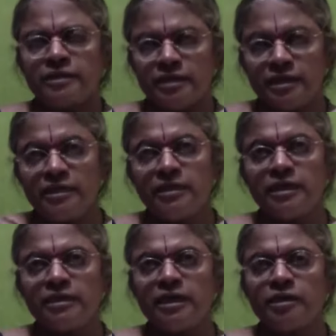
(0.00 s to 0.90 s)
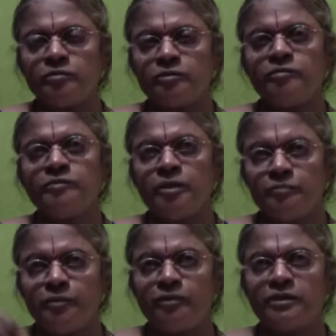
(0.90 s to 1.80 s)
அந்த நிறைநிலை அனுபவம்
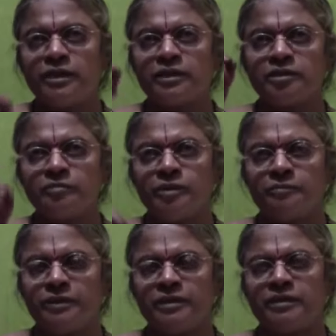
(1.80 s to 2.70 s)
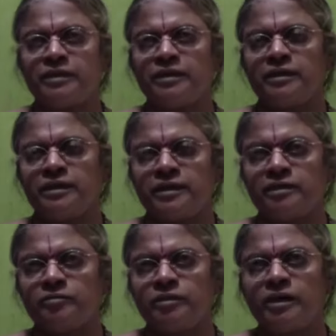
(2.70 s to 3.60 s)
எப்போது கிடைக்கும் எப்படி
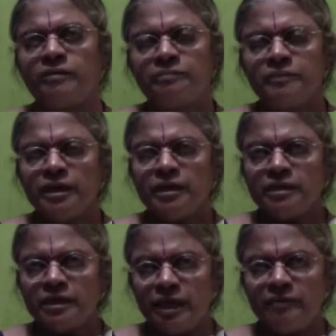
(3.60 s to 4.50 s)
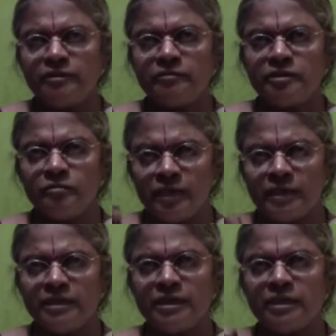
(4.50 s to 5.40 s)
கிடைக்கும்னா இறைவன் வந்து
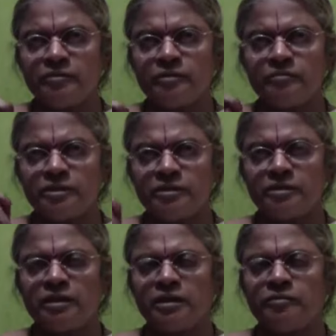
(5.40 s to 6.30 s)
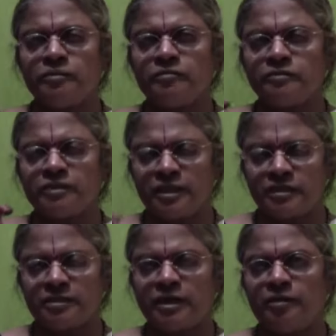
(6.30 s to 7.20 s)
மணிக்கதவம் திருக்கதவம்
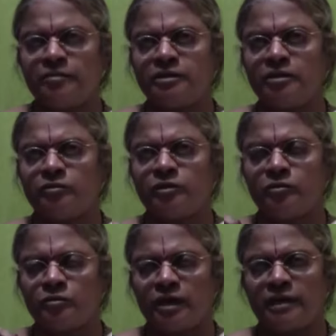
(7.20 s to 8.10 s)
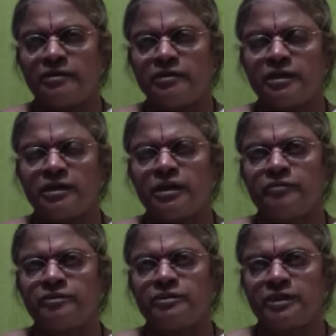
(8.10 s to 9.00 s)
திறத்தல் அப்படிங்கக்கூடிய ஒரு அருட்கரணை
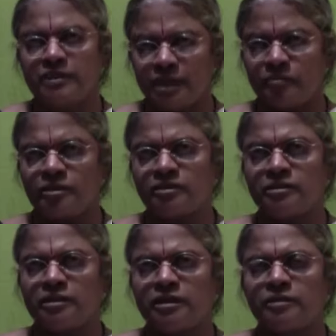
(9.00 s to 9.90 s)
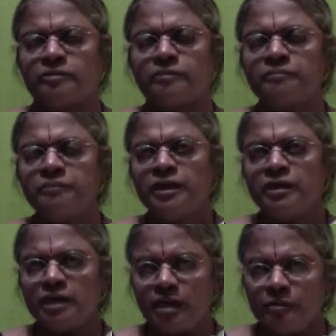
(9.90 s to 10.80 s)
அவன் செய்தால் மட்டும் இது கிடைக்கும்
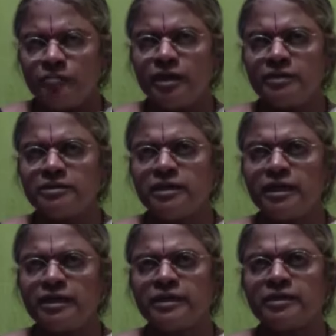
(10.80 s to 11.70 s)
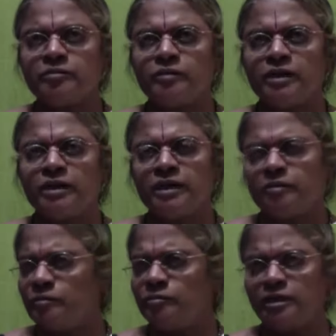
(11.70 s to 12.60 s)
நம்ம முயற்சினால கிடைக்குமானா
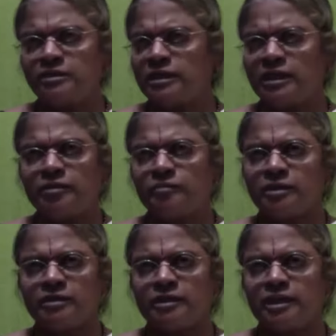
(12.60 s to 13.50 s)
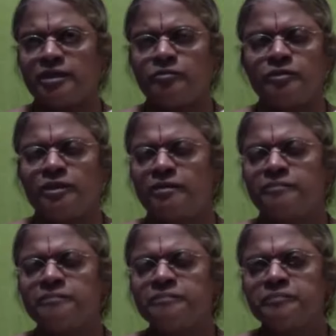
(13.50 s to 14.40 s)
நம்ம முயற்சியால நமக்கு கிடைக்க
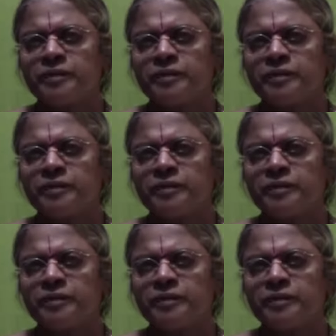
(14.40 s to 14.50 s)
முடியாது